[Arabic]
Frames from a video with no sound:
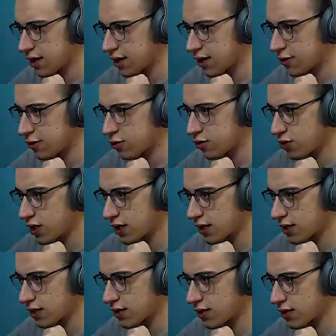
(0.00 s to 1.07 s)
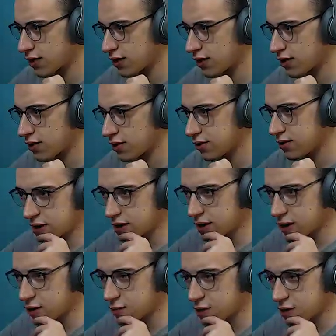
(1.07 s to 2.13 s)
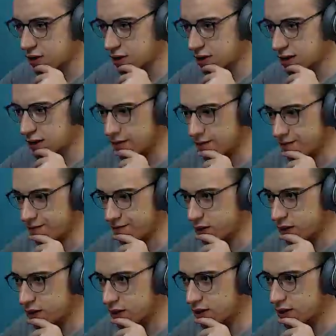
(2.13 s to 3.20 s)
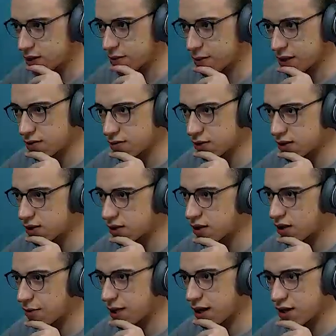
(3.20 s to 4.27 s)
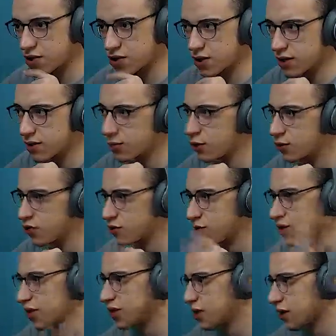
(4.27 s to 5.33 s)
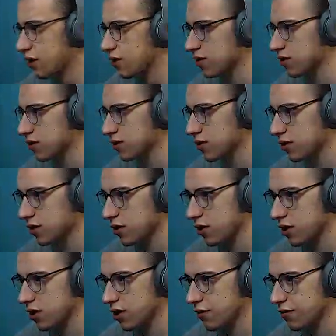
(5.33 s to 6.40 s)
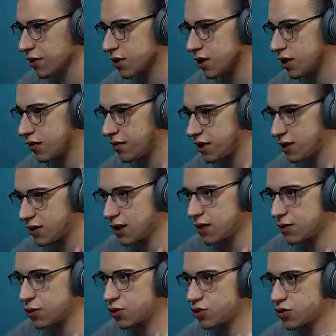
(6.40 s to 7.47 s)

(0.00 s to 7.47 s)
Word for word: عنده ولكن يلا ارجعوا مره تانية سيطر بقى سيطر بقى علشان انا ما كنتش مسيطر خالص الفتره اللي فاتت دي انا ما